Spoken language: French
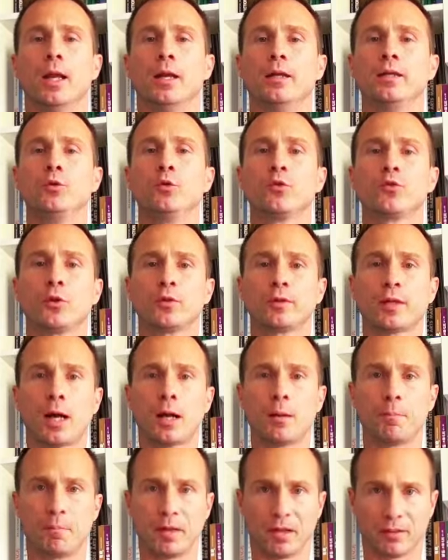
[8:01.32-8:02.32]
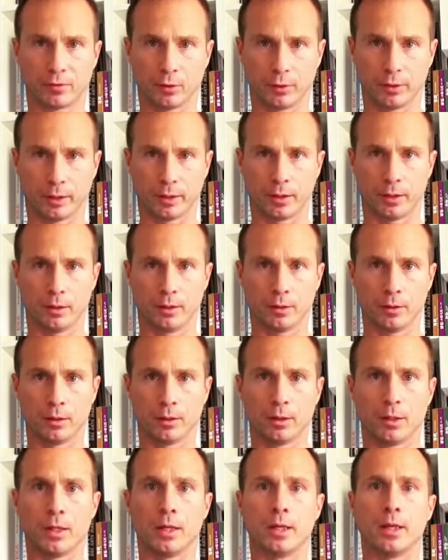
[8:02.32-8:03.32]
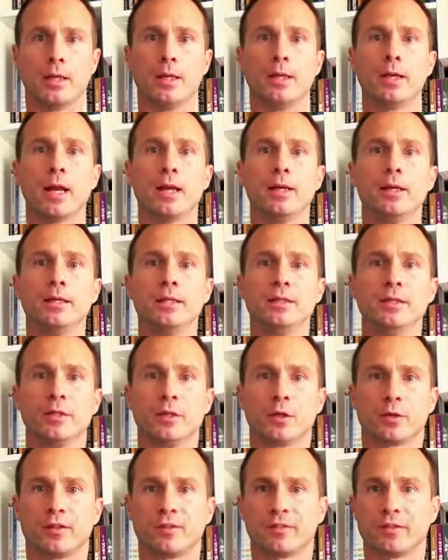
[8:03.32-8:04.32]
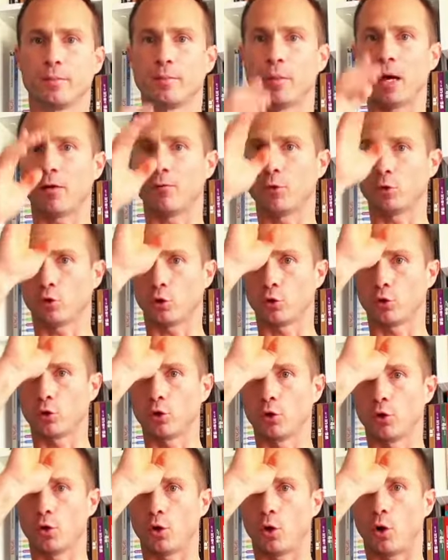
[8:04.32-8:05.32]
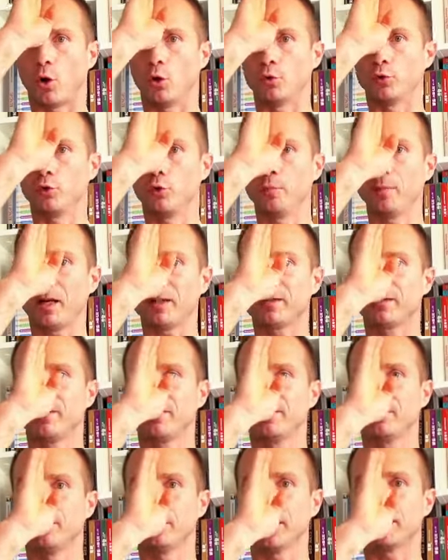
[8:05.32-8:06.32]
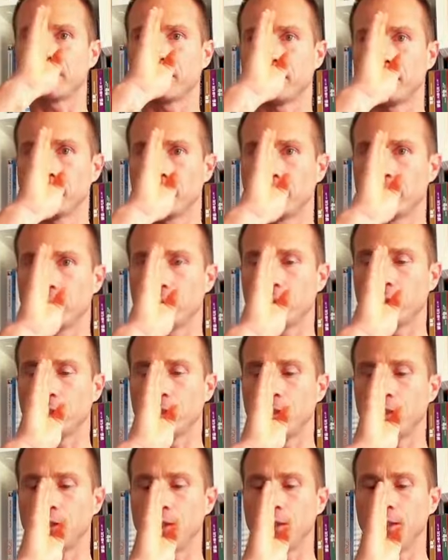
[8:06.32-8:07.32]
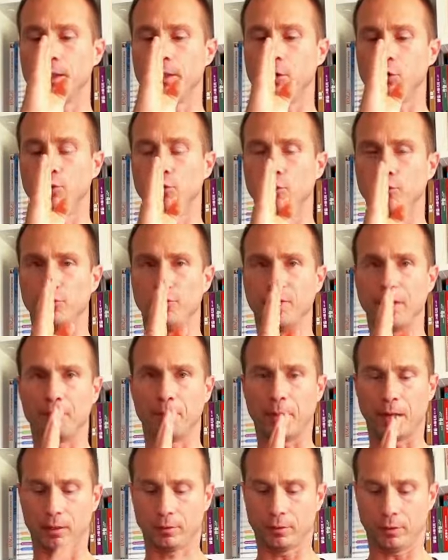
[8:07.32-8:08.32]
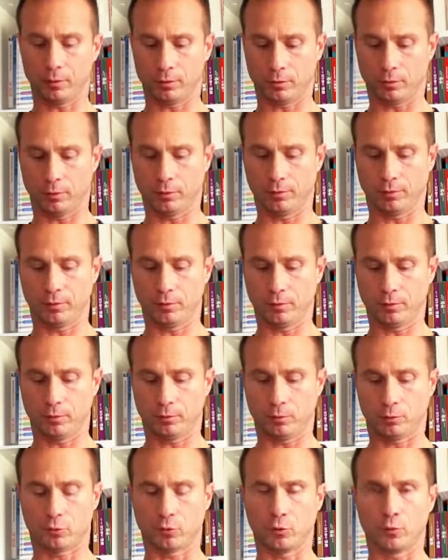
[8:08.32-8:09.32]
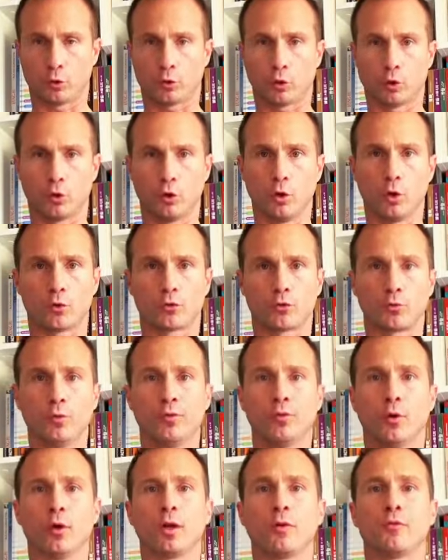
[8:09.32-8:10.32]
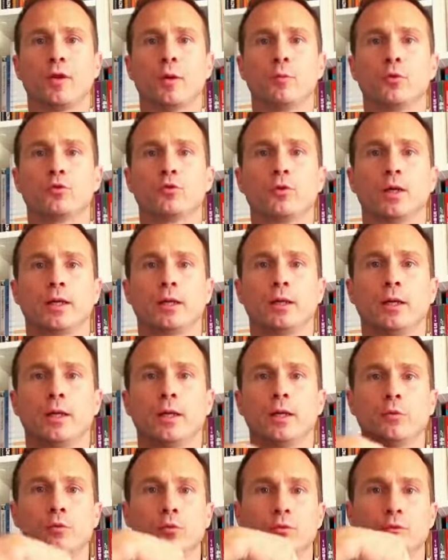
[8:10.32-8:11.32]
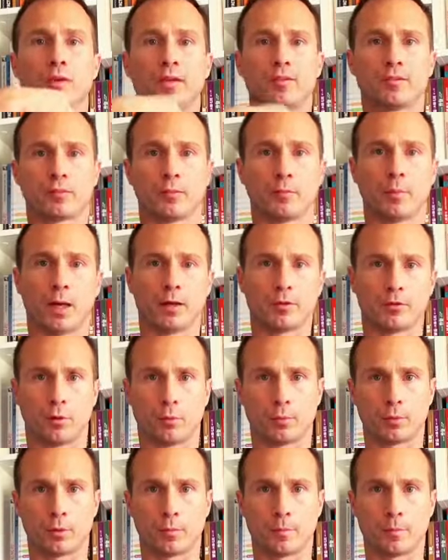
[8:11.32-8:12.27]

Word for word: ligne centrale personnelle et la ligne qui sépare votre corps en deux parties symétriques et que vous pouvez peindre ici sur votre corps en suivant la fermeture éclair d'une veste par exemple.